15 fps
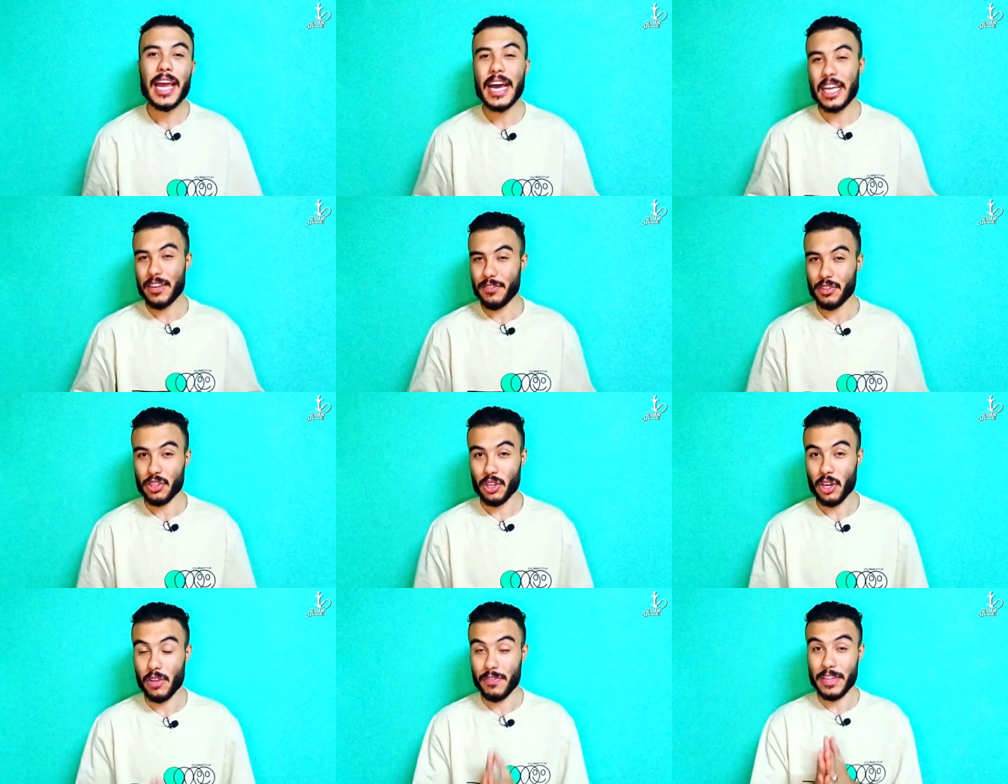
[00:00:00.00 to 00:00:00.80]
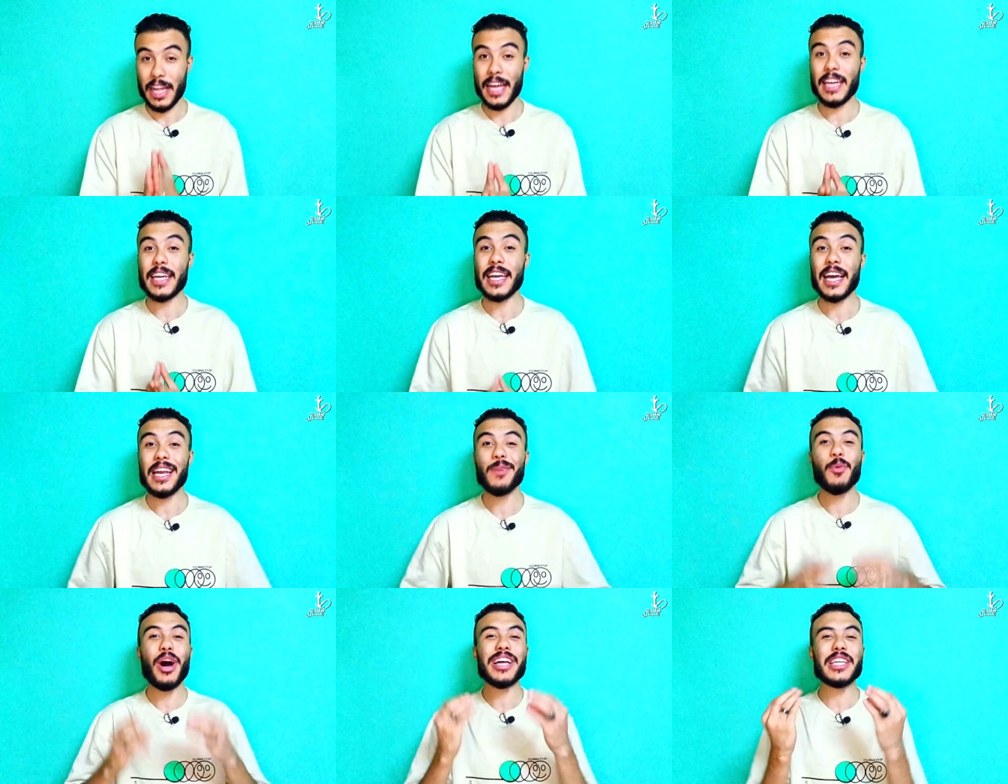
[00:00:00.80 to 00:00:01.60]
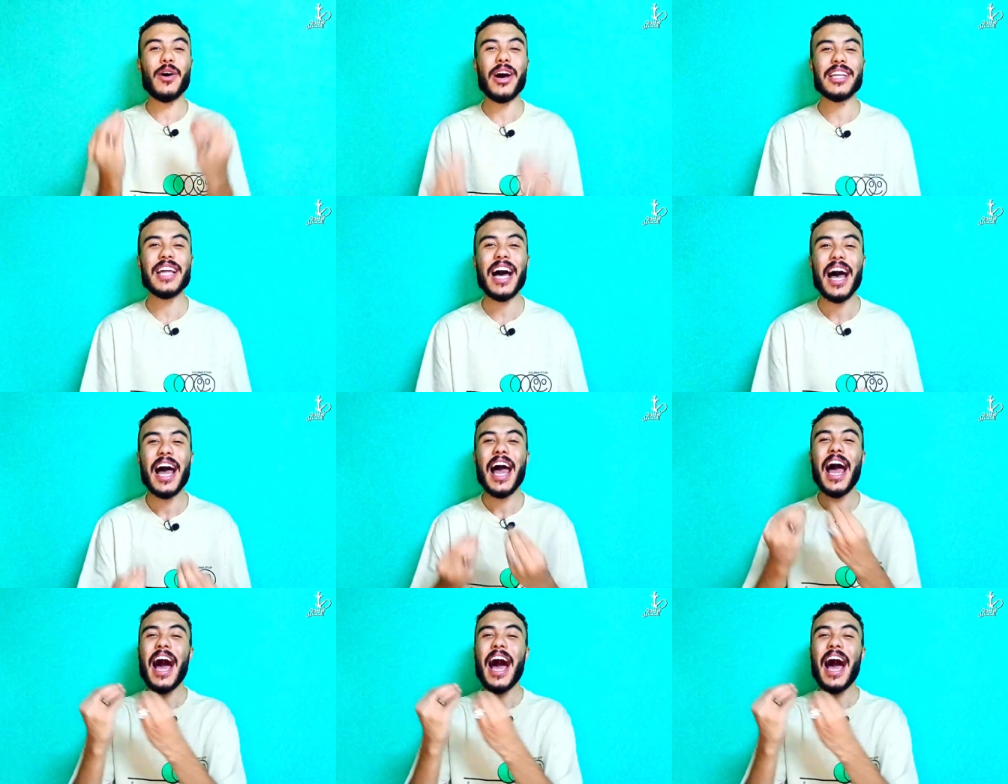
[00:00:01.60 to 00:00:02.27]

جايه في الطريق فتعالى نتكلم واحده واحده